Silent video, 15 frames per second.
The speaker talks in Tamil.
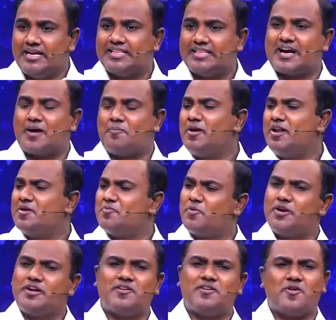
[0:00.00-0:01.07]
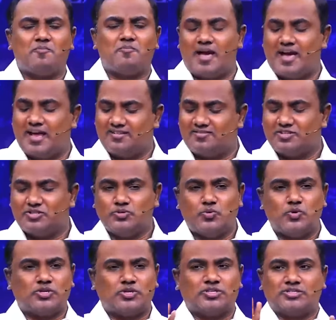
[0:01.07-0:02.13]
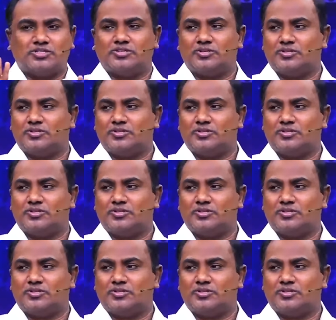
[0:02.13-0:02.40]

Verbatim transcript: இந்த கப்பலில் போயிட்டு அவங்க மேலே வந்து ஒரு